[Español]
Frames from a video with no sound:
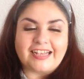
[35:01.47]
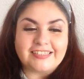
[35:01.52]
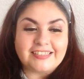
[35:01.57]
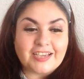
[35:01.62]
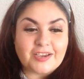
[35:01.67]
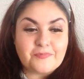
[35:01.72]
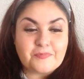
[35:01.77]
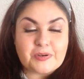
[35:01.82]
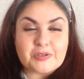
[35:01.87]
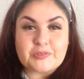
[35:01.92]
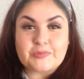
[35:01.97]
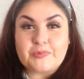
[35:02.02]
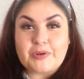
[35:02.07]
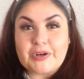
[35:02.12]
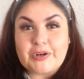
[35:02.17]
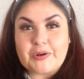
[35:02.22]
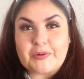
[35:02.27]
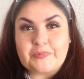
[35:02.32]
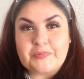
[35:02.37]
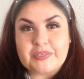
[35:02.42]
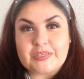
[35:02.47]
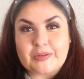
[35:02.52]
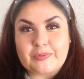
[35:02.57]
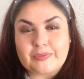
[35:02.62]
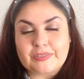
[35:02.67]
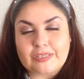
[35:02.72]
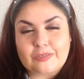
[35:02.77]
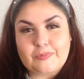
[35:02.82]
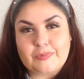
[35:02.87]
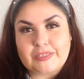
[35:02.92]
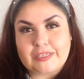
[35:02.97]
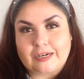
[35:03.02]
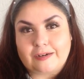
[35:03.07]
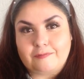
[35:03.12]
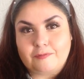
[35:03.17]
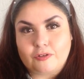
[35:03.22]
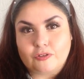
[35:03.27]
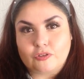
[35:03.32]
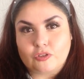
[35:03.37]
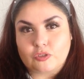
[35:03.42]
Así que pues bueno, mis hermosas y mis
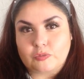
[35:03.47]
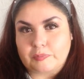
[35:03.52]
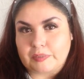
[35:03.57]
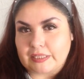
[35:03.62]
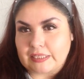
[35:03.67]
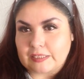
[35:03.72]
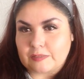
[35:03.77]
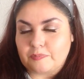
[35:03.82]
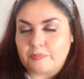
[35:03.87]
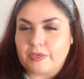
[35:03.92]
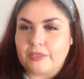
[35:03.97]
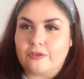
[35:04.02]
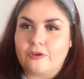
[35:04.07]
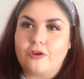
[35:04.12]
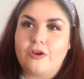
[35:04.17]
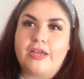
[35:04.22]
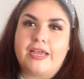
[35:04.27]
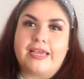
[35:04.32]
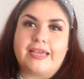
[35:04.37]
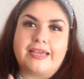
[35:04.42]
hermosos, me despido.